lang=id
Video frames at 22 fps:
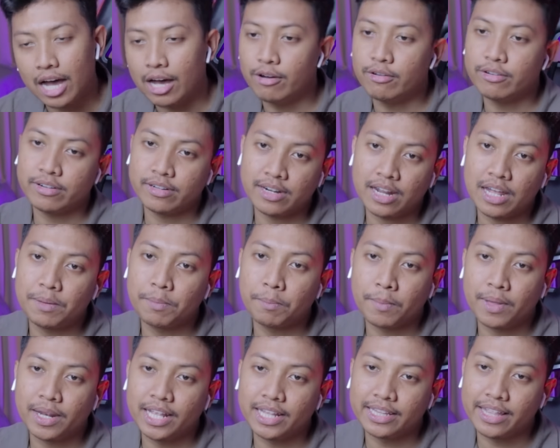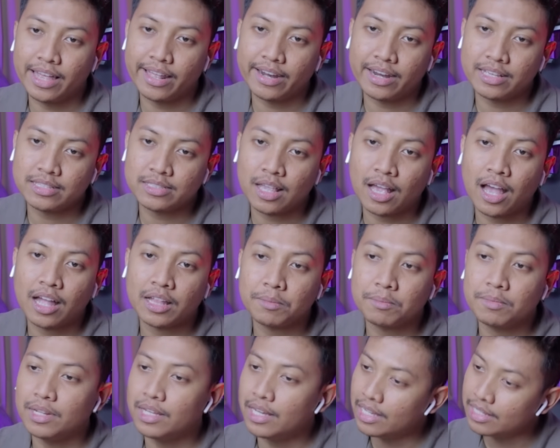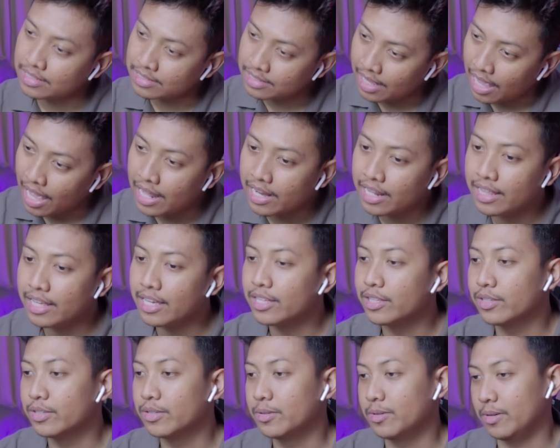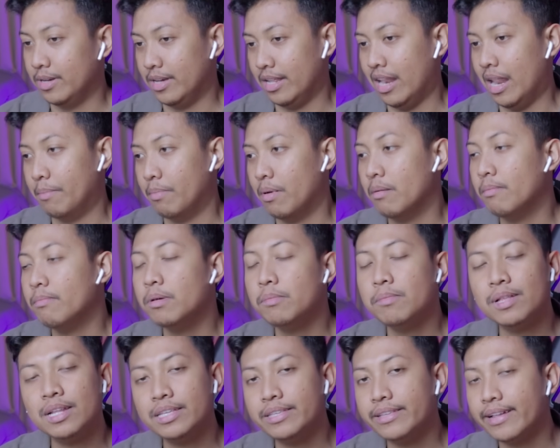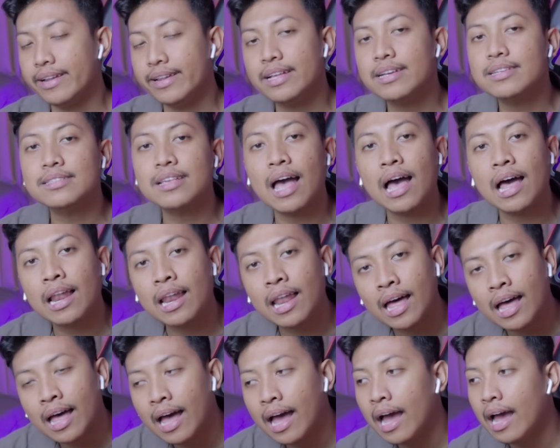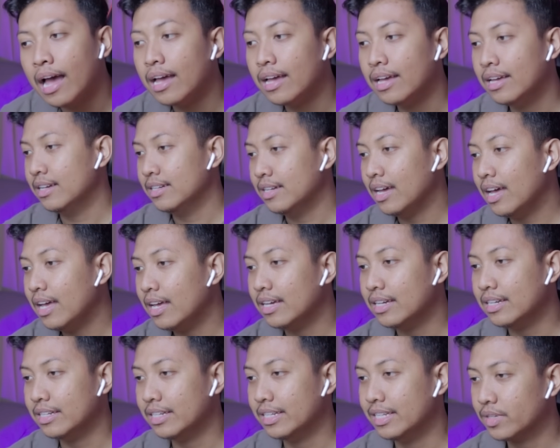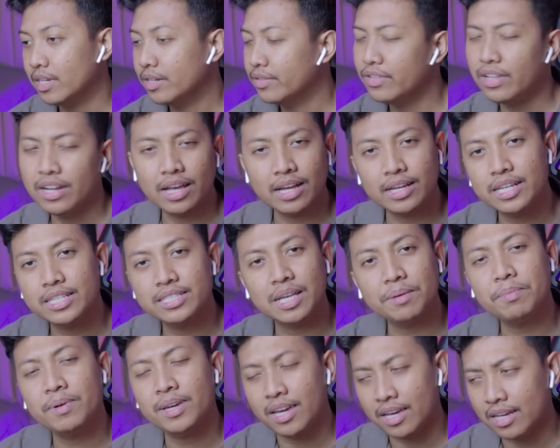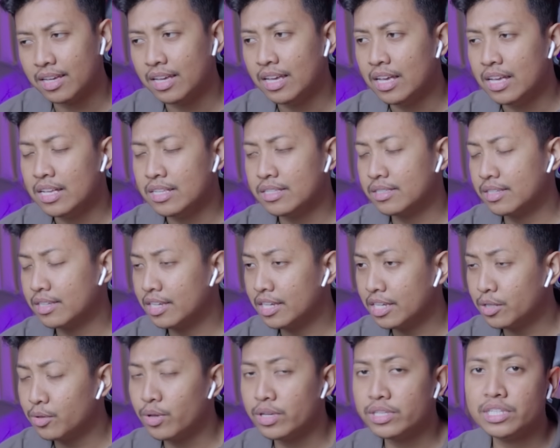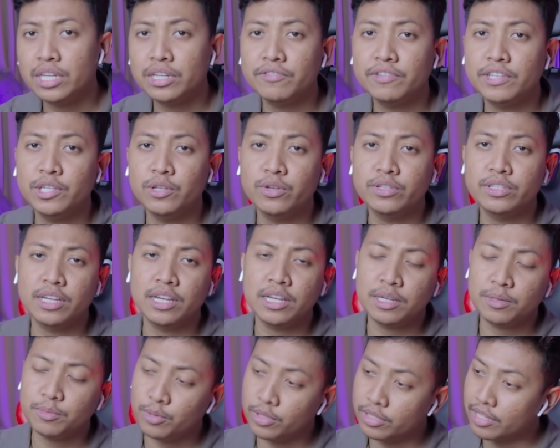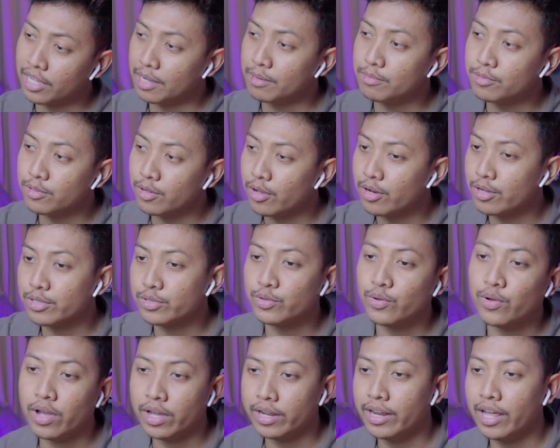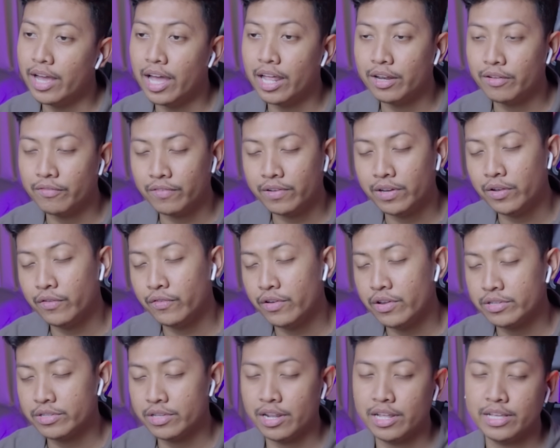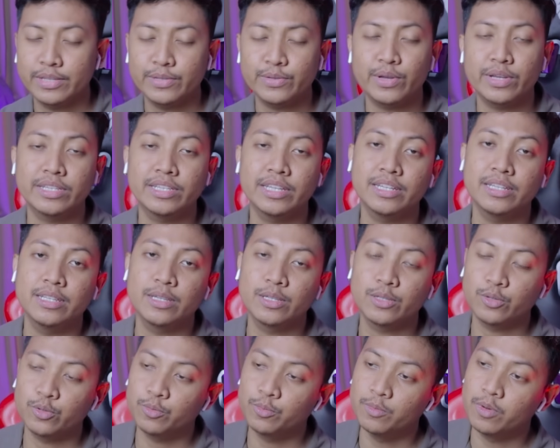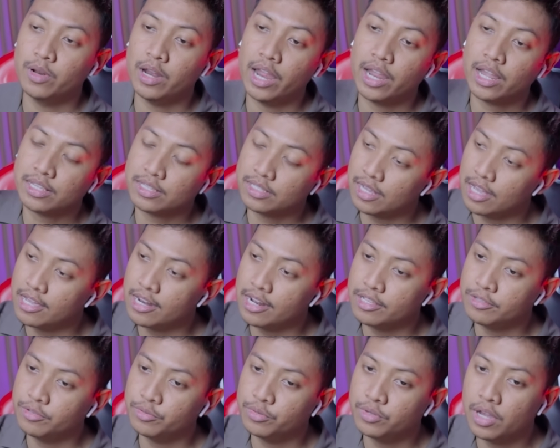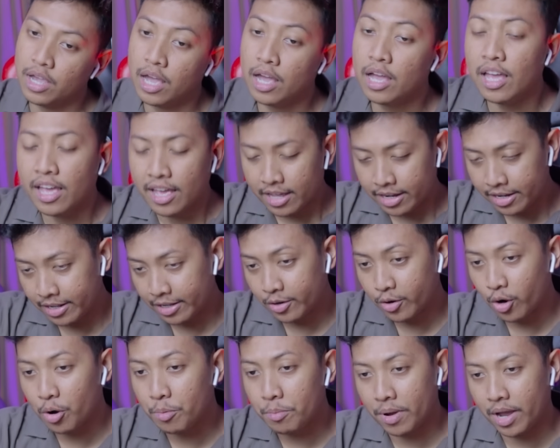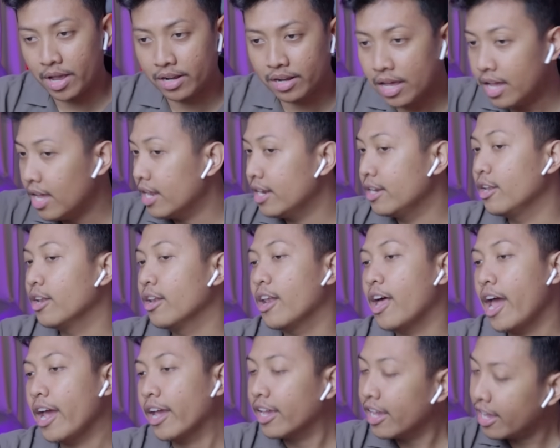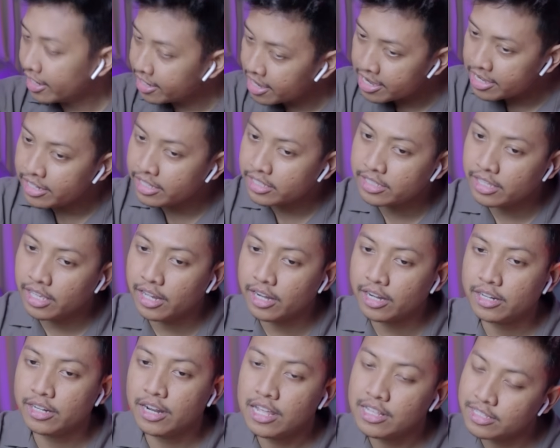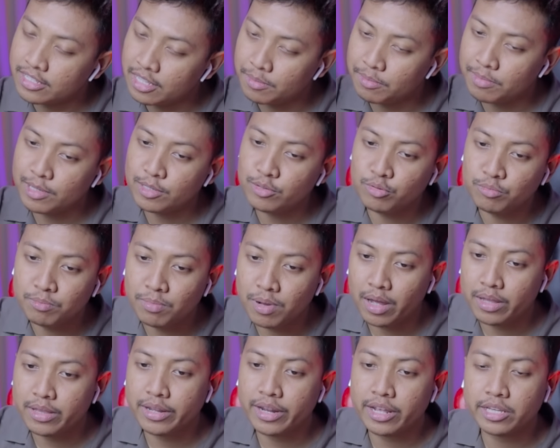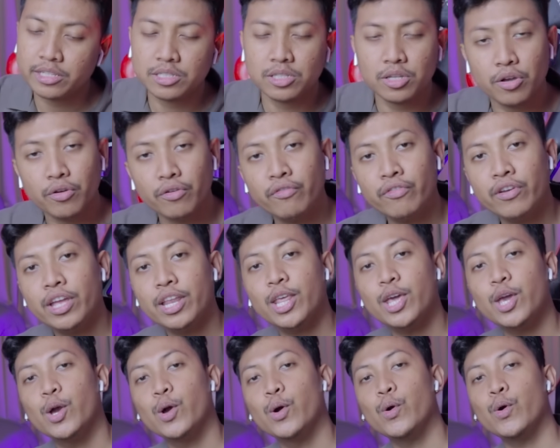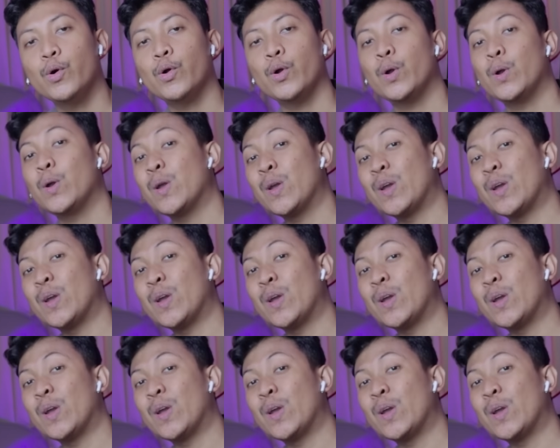aura militernya sangat melekat sekali gitu loh kenapa memilih jalan yang salah kak Hah, udahlah guys capek ya segini dulu aja videonya buat kamu kalau suka dengan video-video saya langsung aja di subrek sekarang juga di komen di like dan di share dan sampai jumpa di next video